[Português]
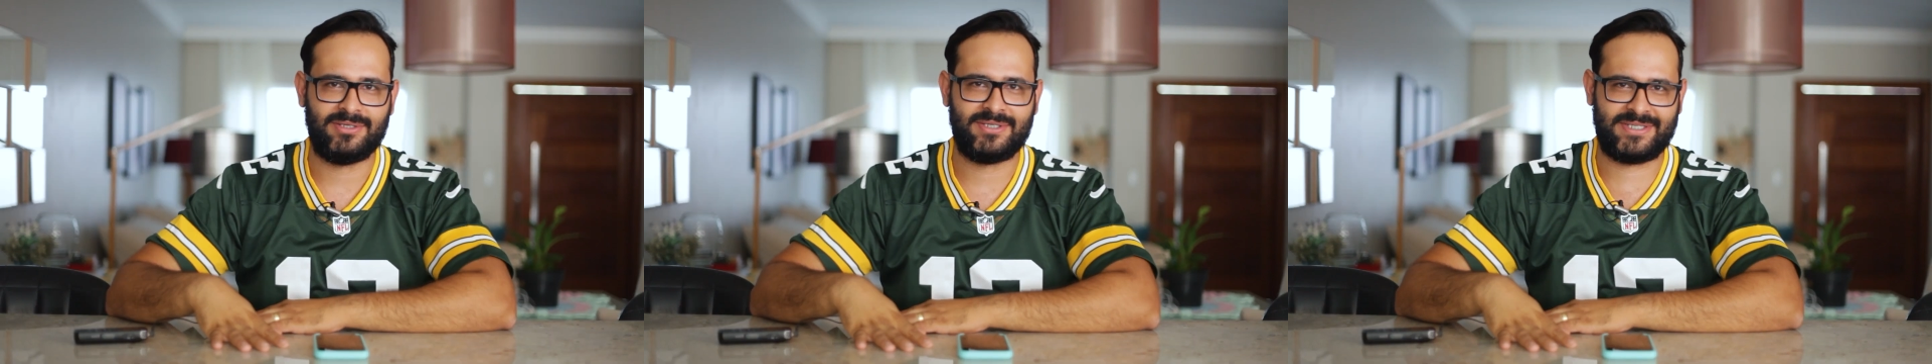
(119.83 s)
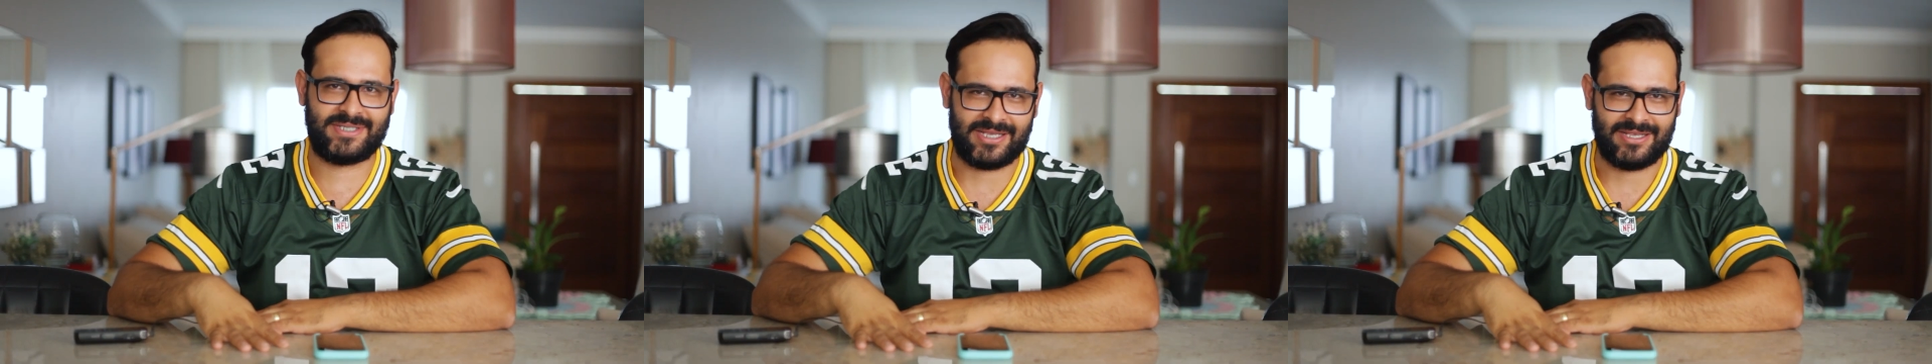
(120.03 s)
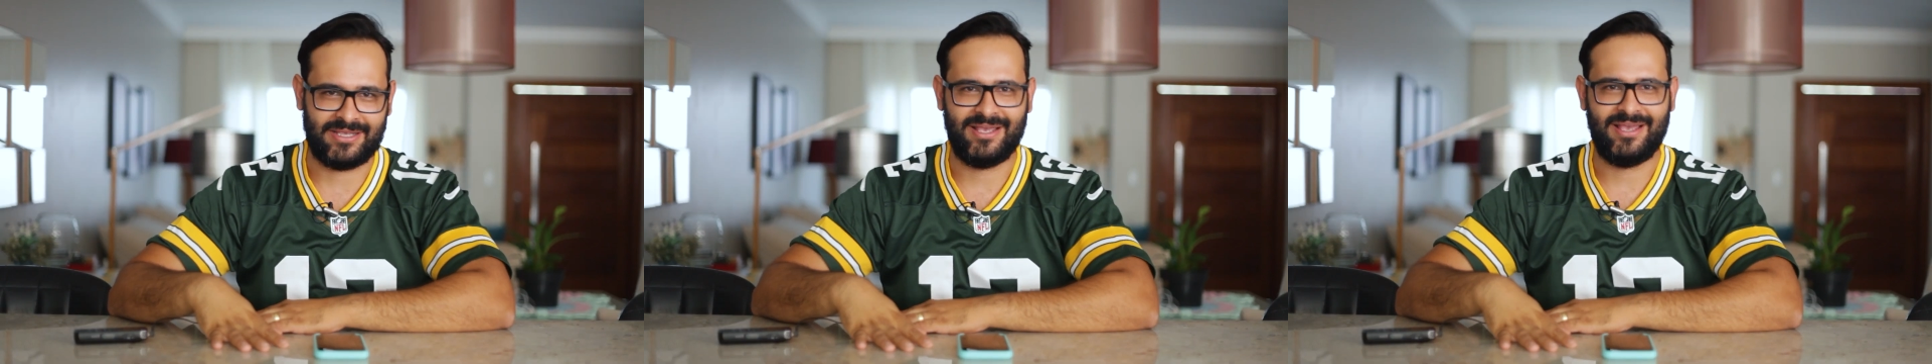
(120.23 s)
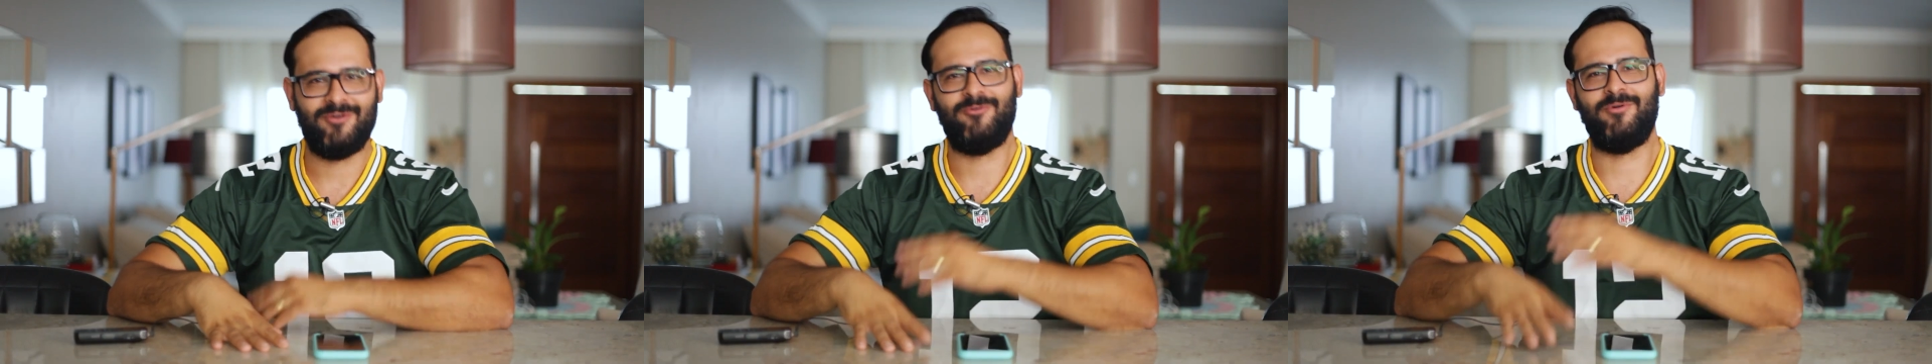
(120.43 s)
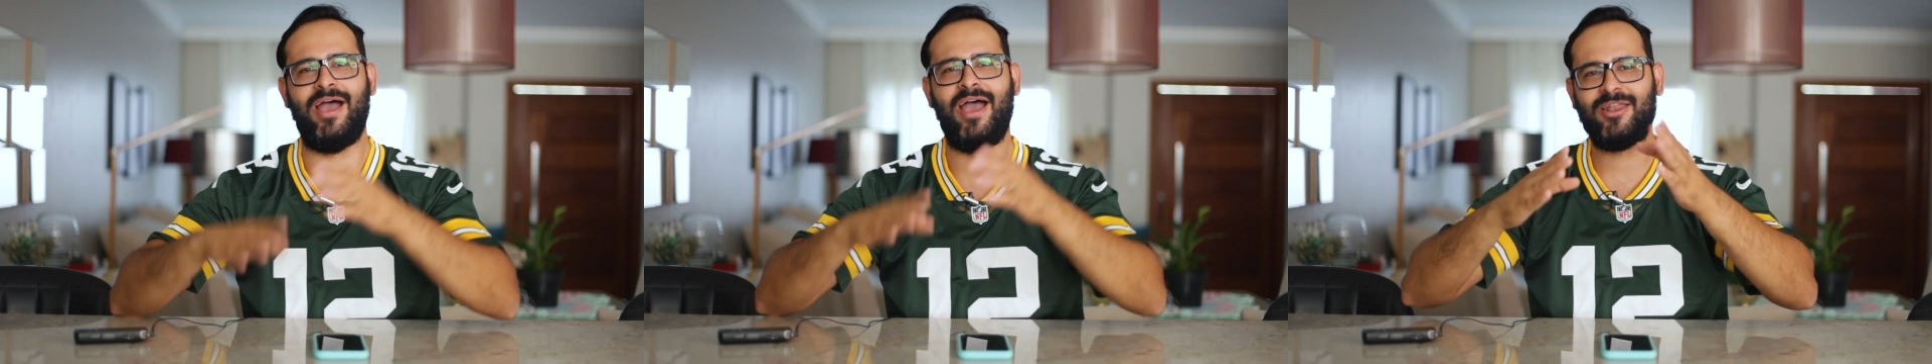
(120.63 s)
Sim,
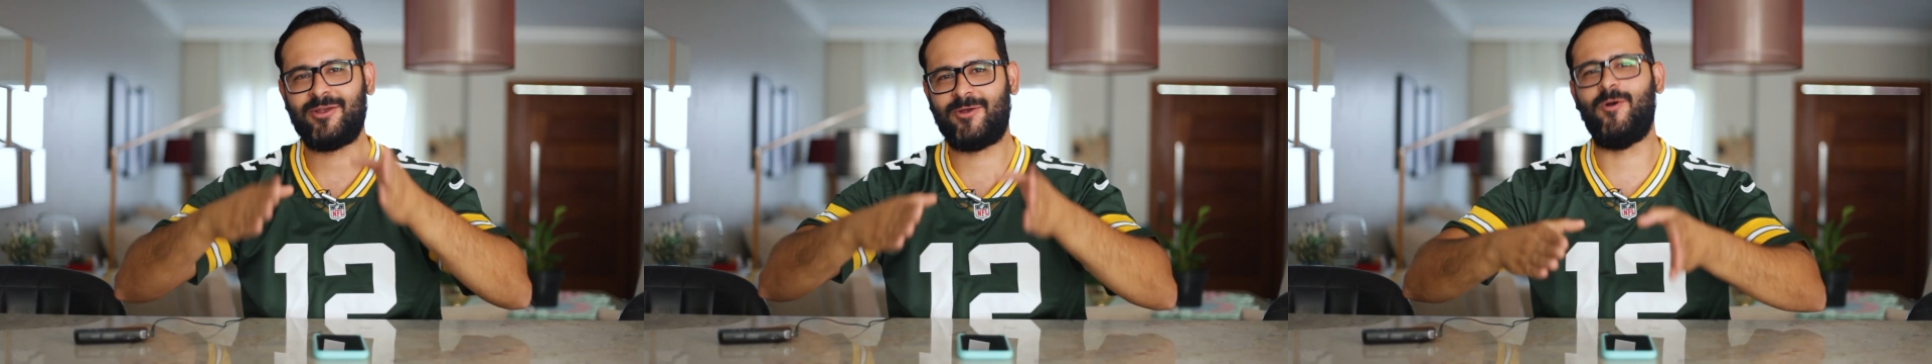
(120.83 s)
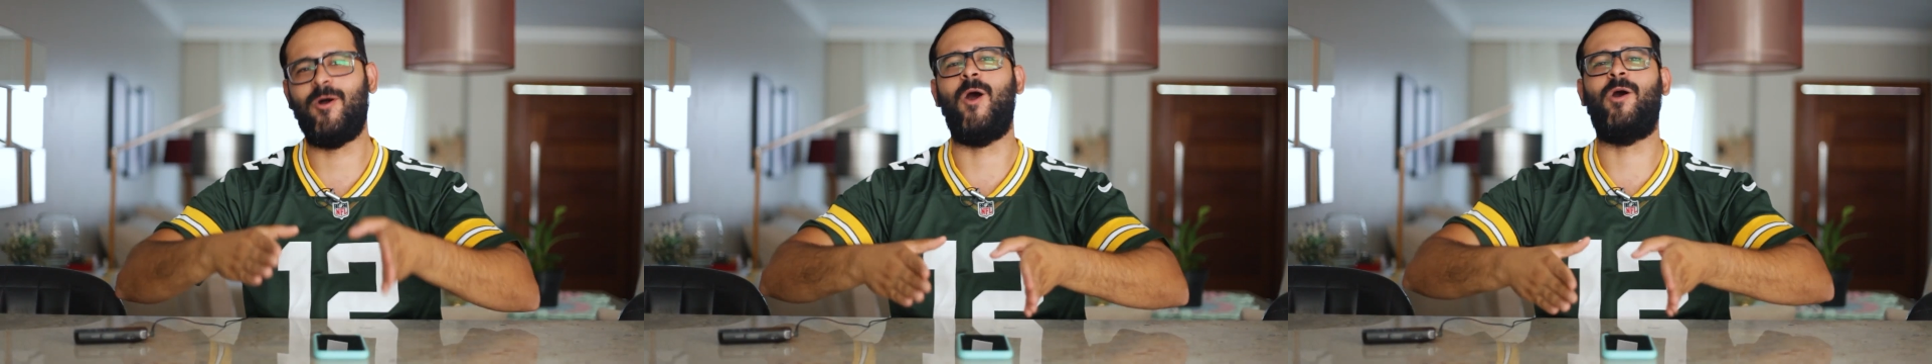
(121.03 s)
o Érico